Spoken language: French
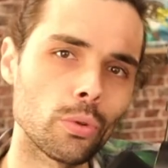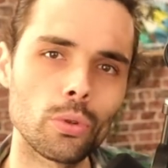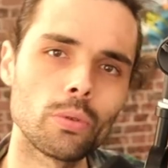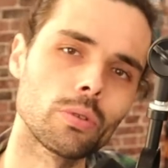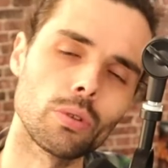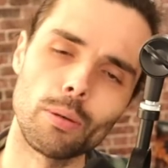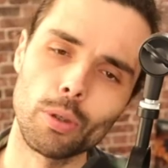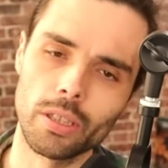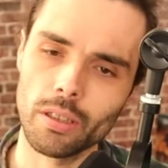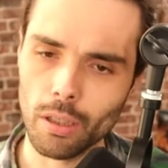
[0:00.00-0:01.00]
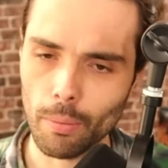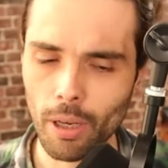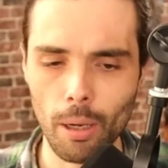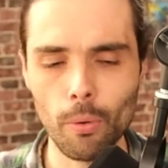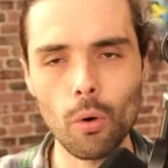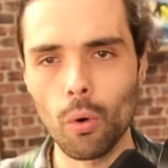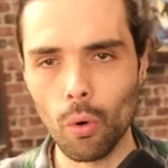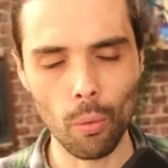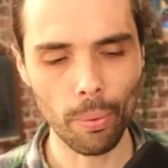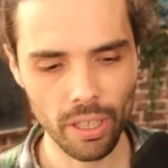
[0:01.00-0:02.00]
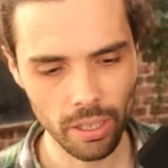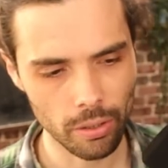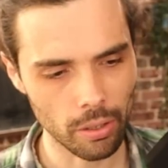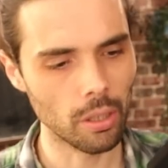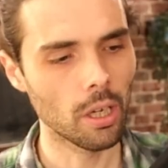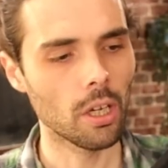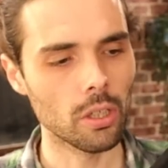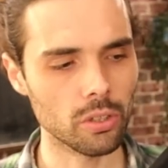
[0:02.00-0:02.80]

de réduction sur la boîte euh, par rapport au, prix euh,